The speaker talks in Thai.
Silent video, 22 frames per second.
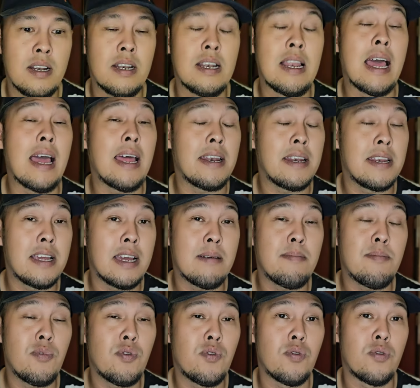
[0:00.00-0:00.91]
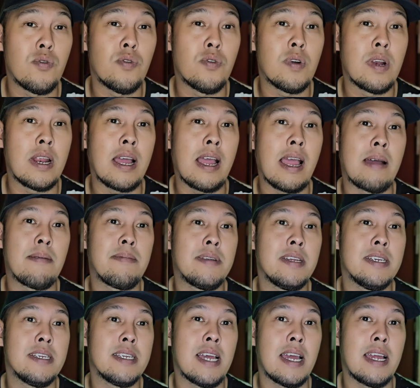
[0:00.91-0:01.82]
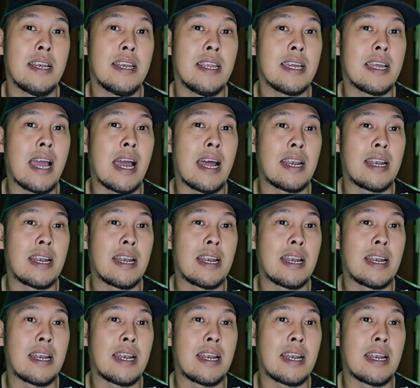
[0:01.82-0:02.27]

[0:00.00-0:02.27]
และเนื้อหมูนะครับ ที่ใช้ในการ